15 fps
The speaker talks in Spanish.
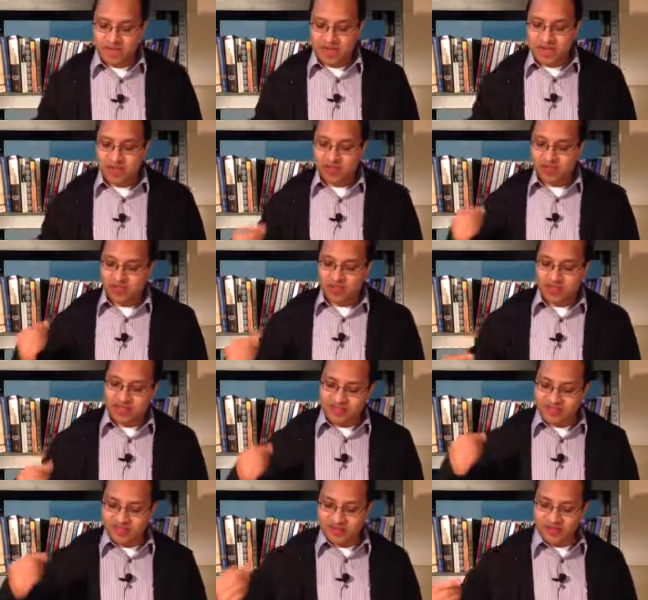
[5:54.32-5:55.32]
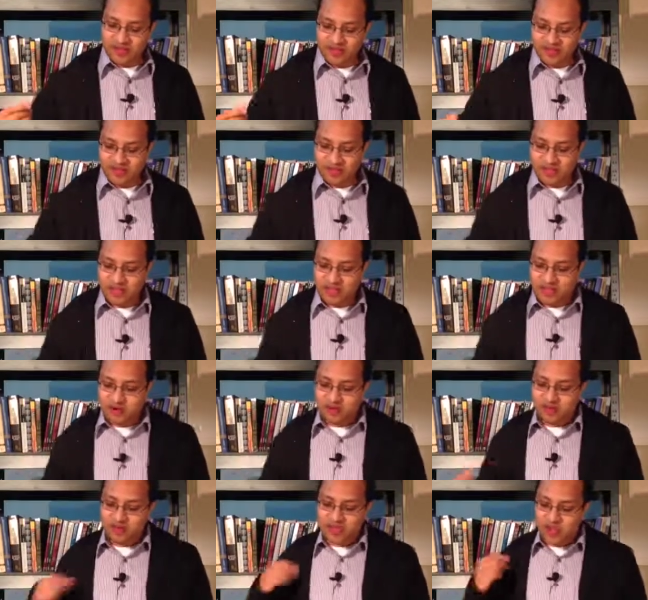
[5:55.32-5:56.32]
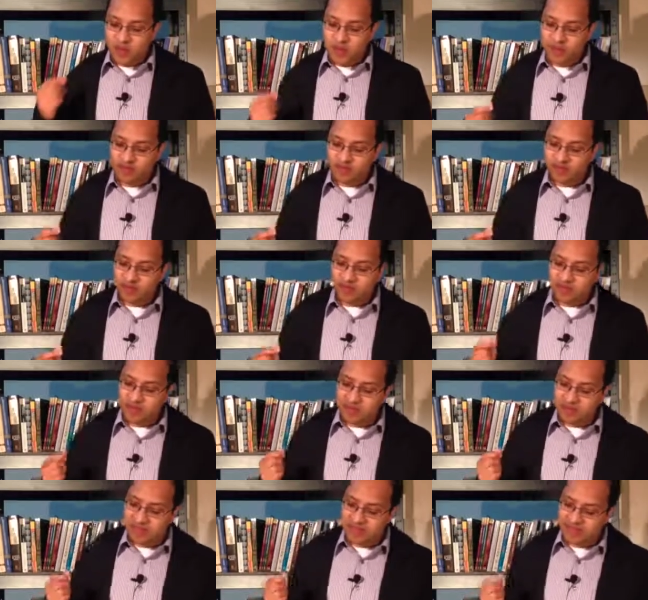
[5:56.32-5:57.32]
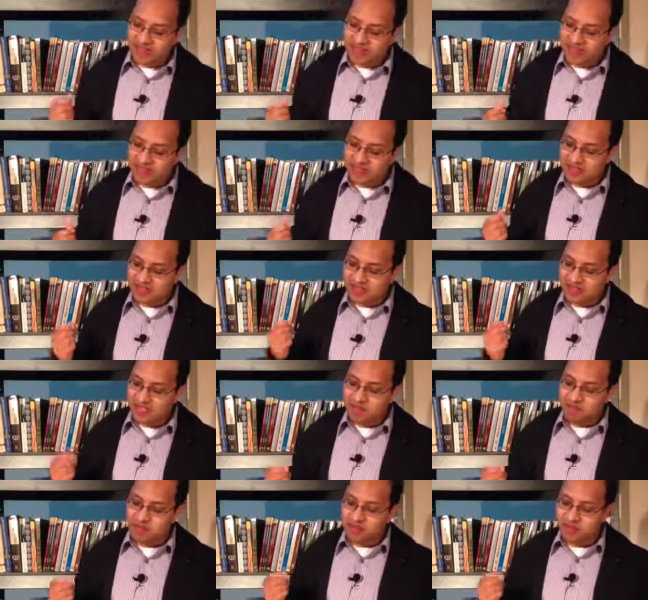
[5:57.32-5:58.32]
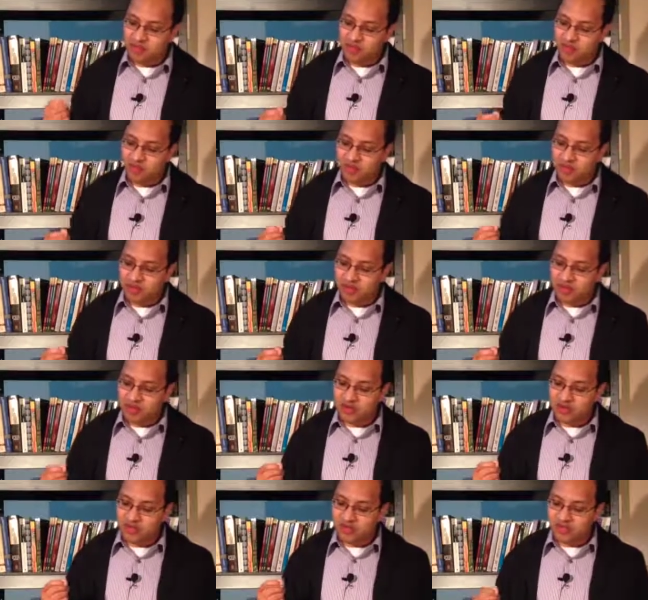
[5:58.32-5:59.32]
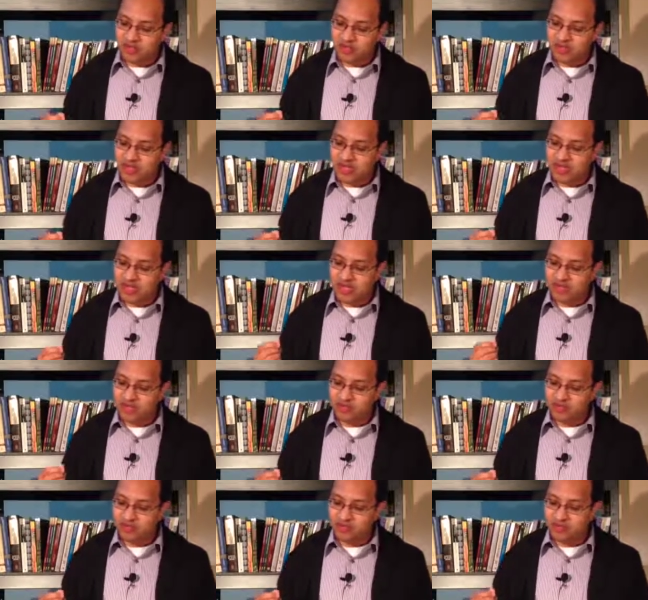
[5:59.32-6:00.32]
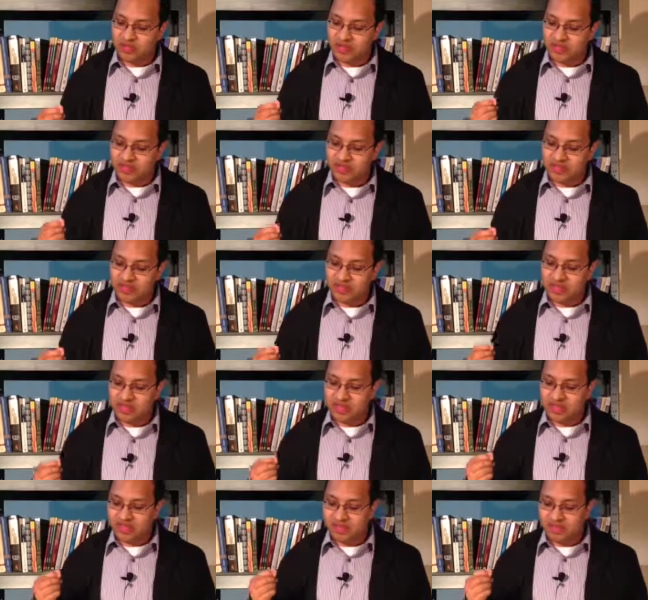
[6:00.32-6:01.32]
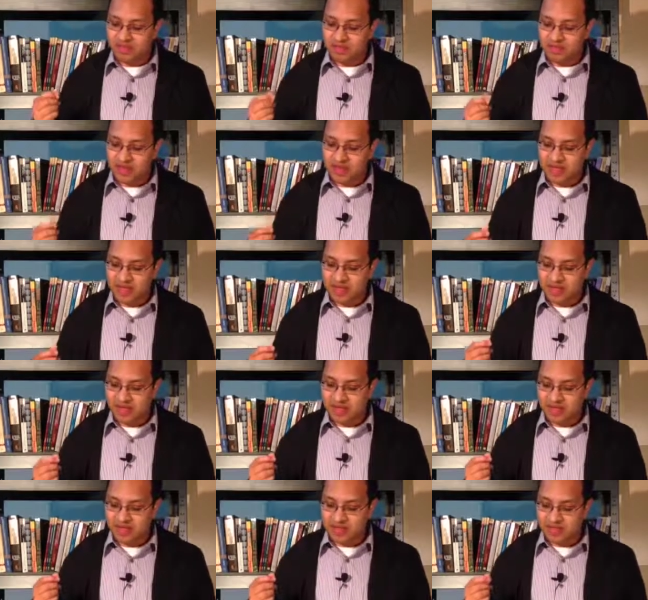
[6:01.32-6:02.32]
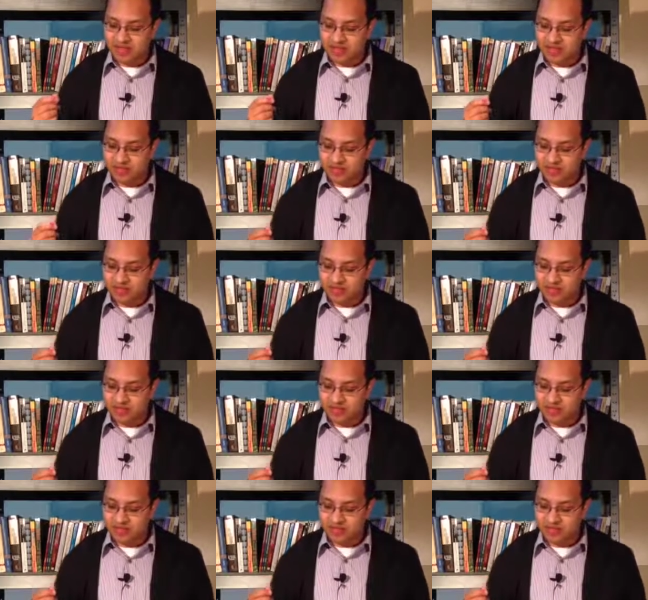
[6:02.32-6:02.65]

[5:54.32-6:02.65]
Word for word: la consecuencia de la fe. Los cristianos presosos permanecerán siempre inmaduros porque no se dedican a un estudio diligente de la palabra de